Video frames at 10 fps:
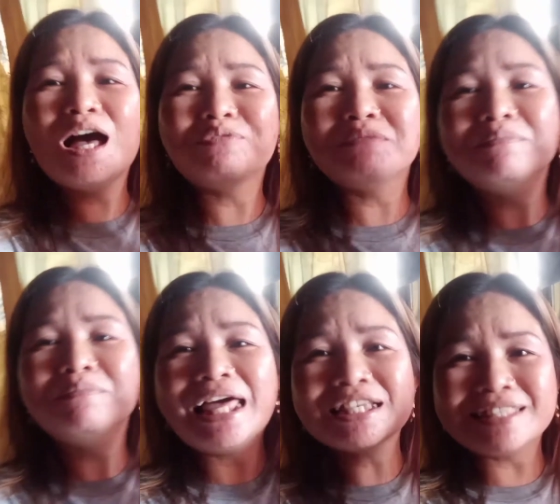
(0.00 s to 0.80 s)
Have a
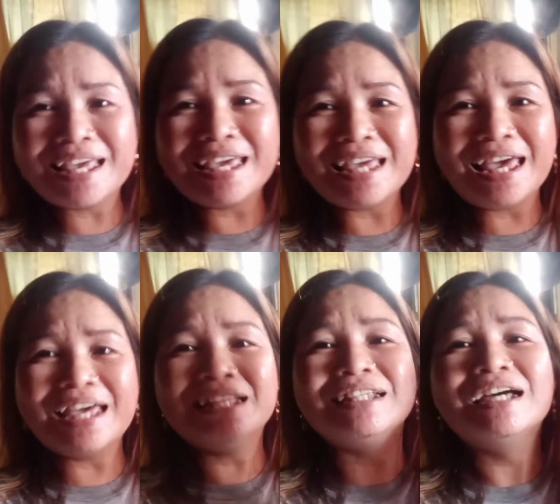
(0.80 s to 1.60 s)
blessed day
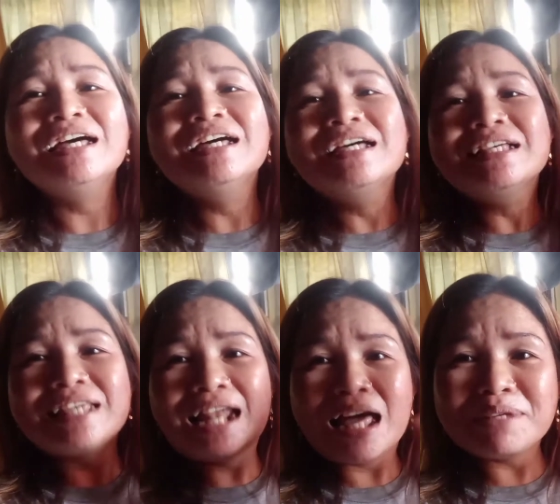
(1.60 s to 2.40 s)
and
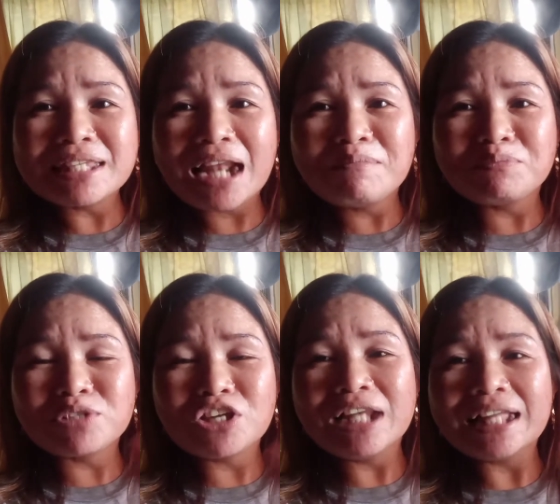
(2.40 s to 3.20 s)
Salamat, salamat po
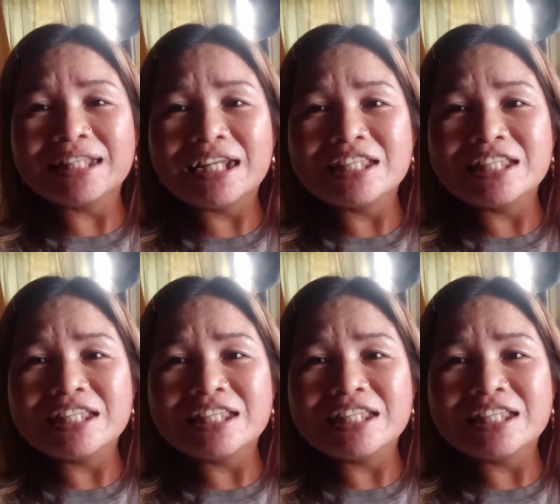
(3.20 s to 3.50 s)
sa inyong lahat na